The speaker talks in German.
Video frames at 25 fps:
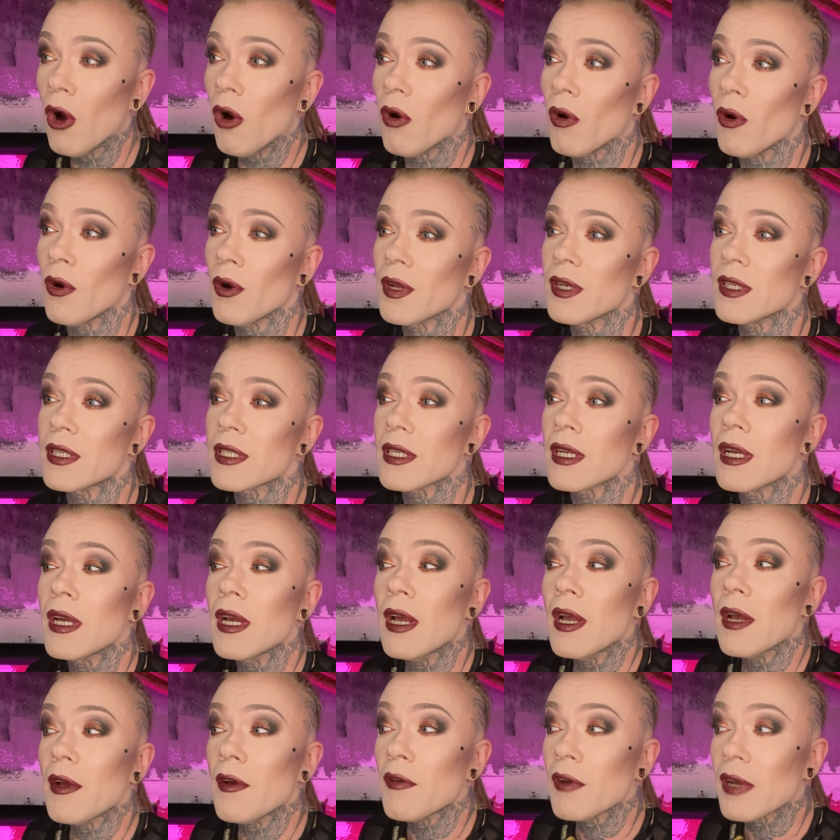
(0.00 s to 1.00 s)
Und
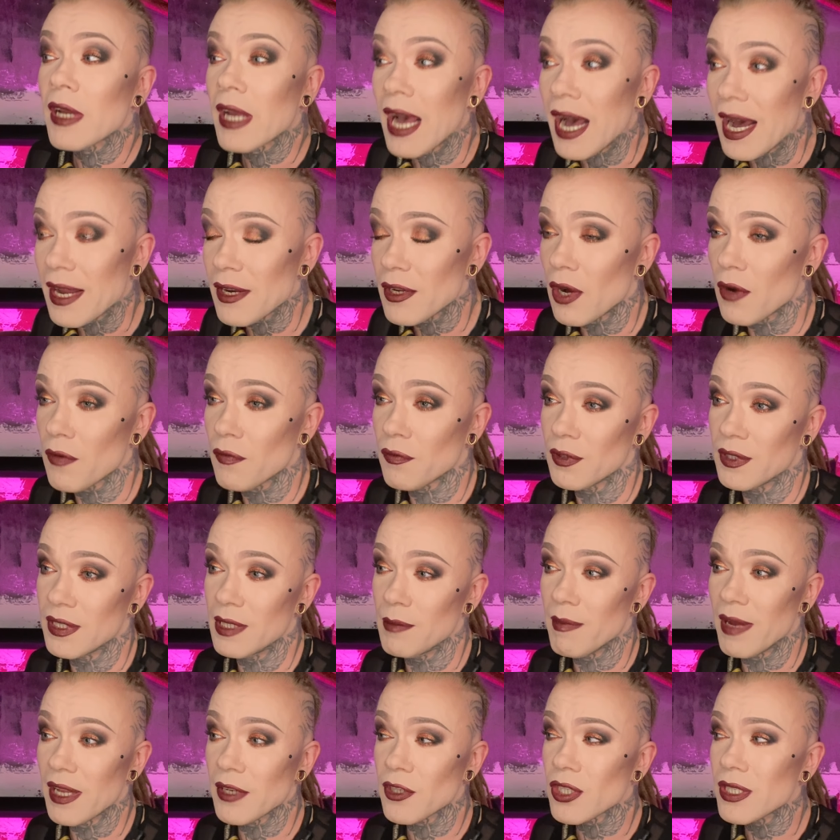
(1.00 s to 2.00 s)
gerade auch für
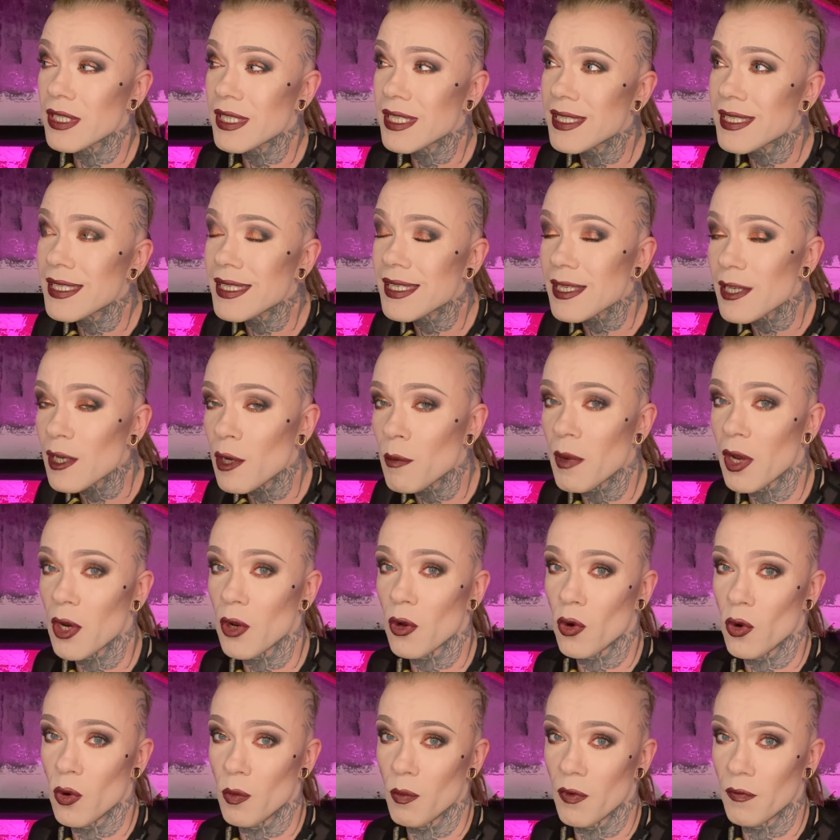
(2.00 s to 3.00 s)
die Menschen, die sich immer
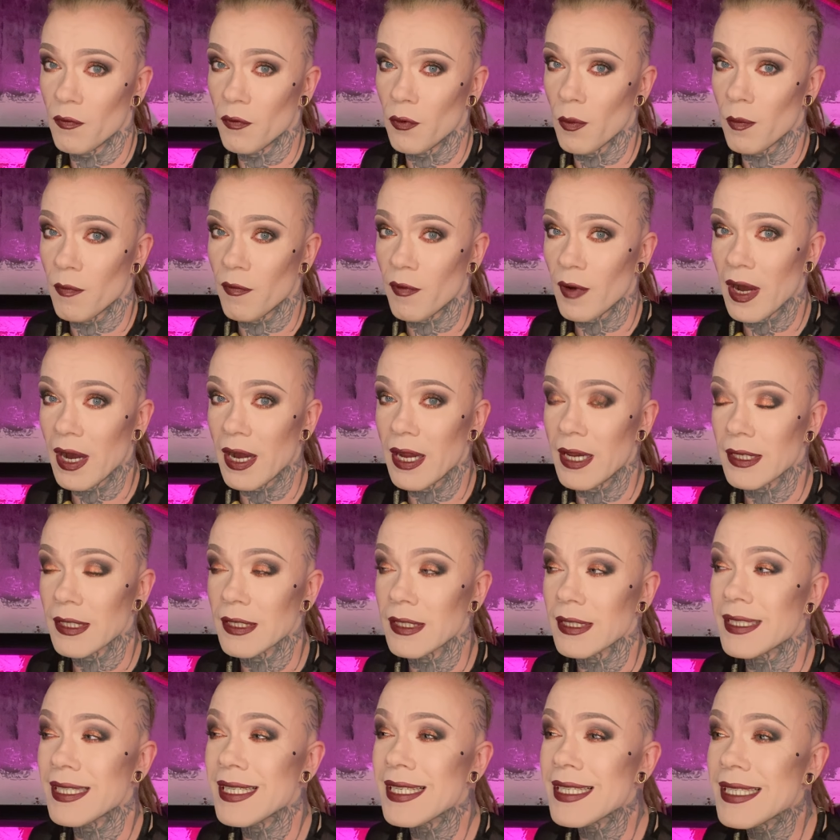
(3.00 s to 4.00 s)
noch homophob
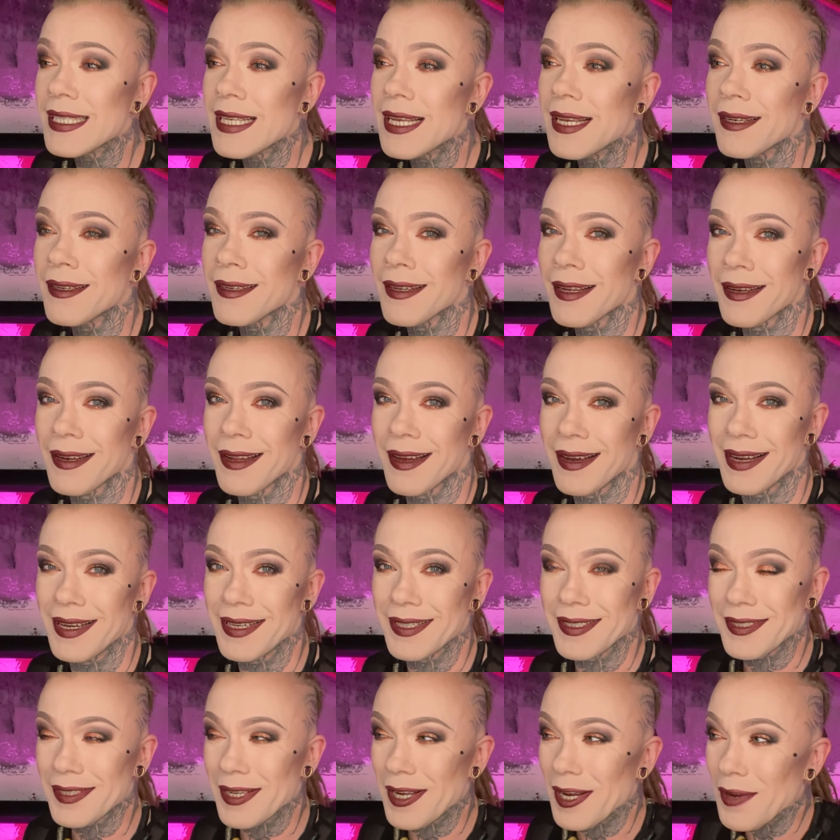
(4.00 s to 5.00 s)
verhalten, die sehen dann
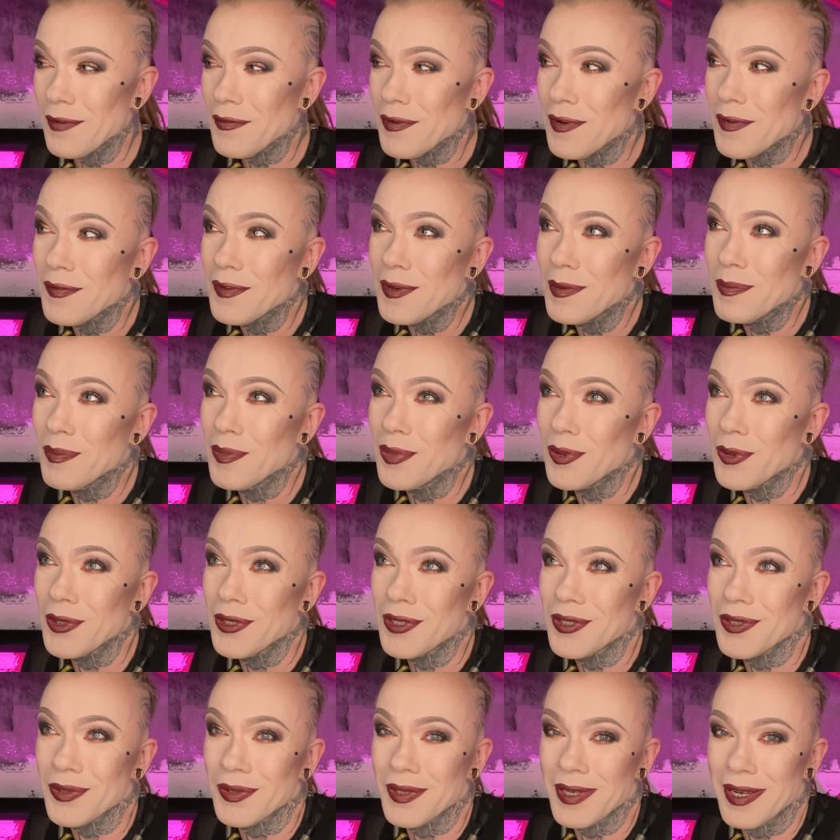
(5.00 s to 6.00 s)
halt einfach, wie
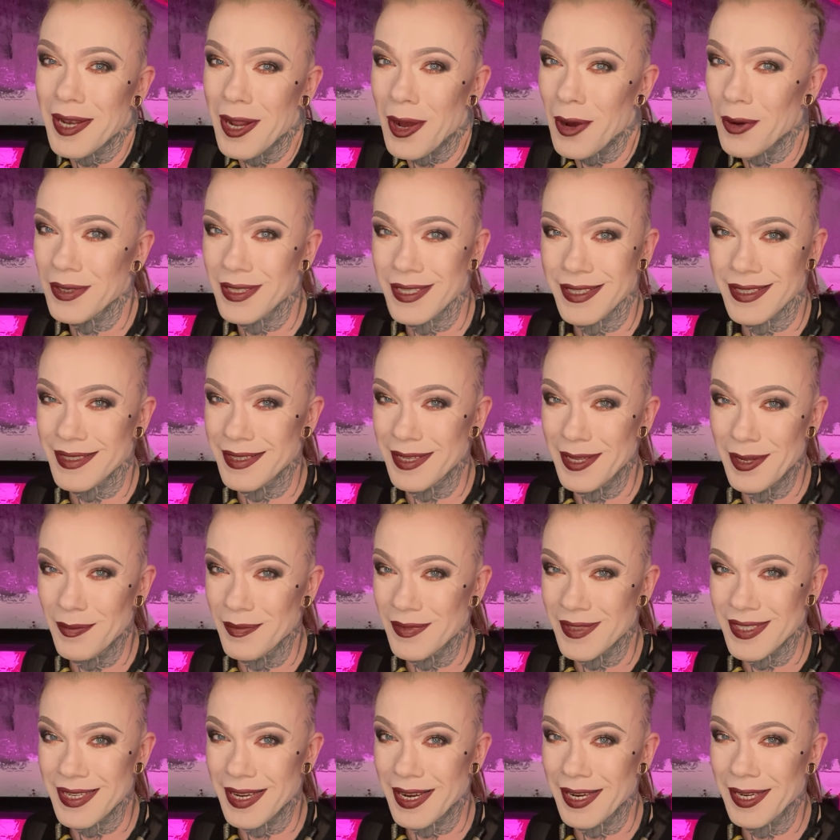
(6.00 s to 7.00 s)
bunt und laut das
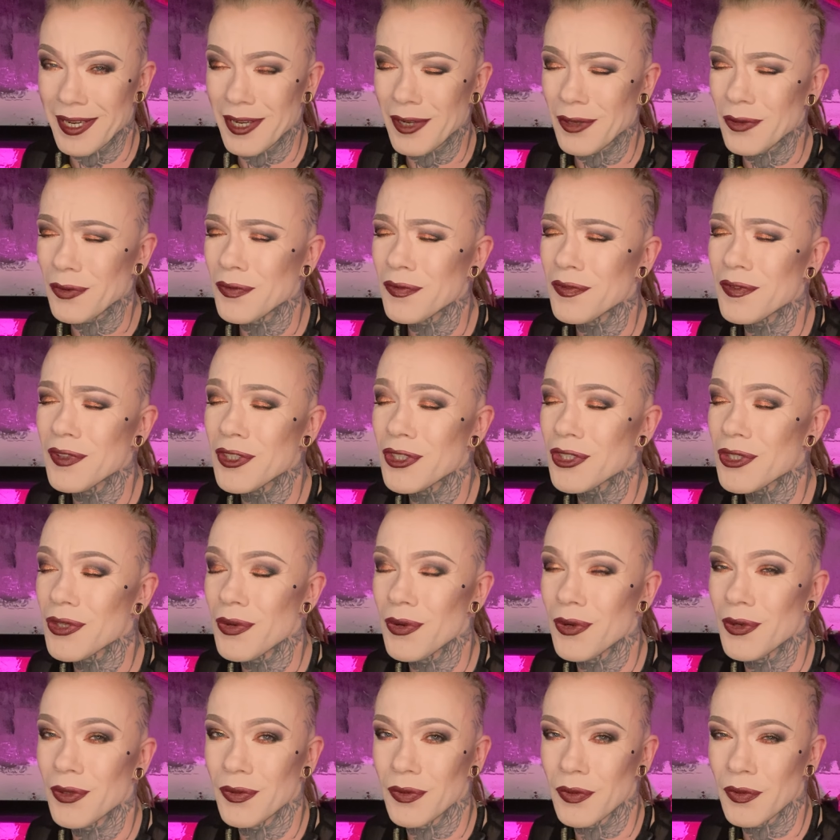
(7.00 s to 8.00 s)
Leben sein kann und wie
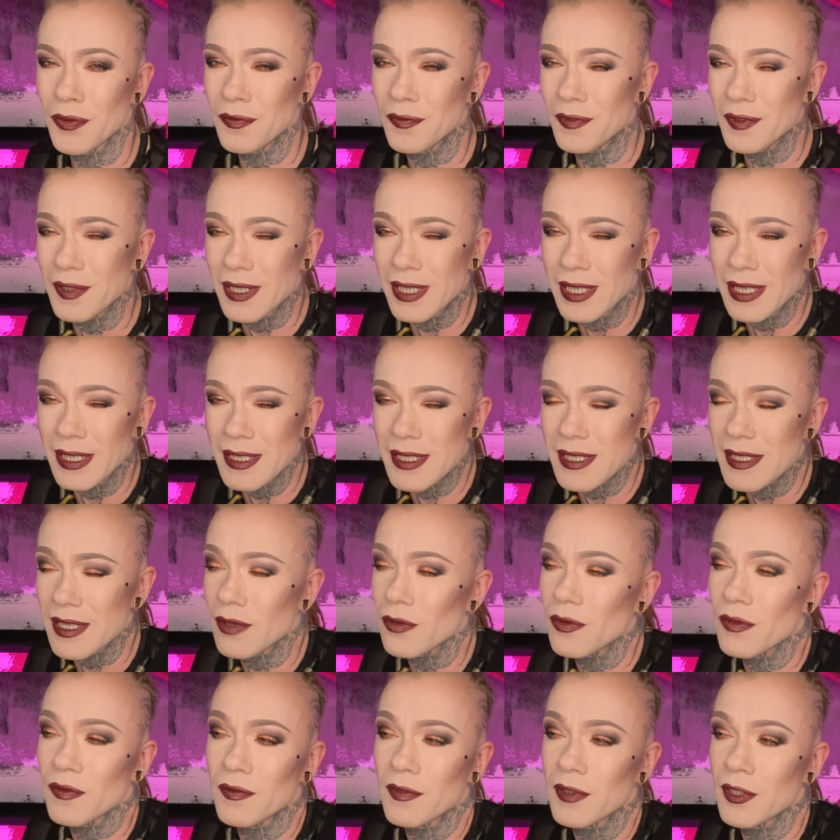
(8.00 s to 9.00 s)
schön und wie
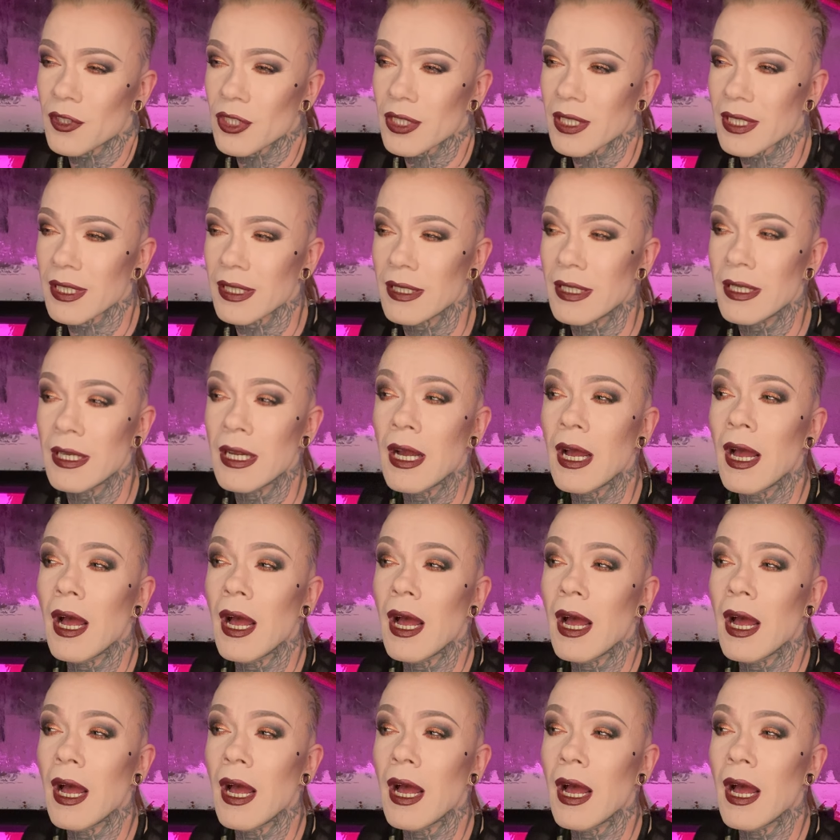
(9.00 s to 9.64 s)
glitzernd und wie schrill,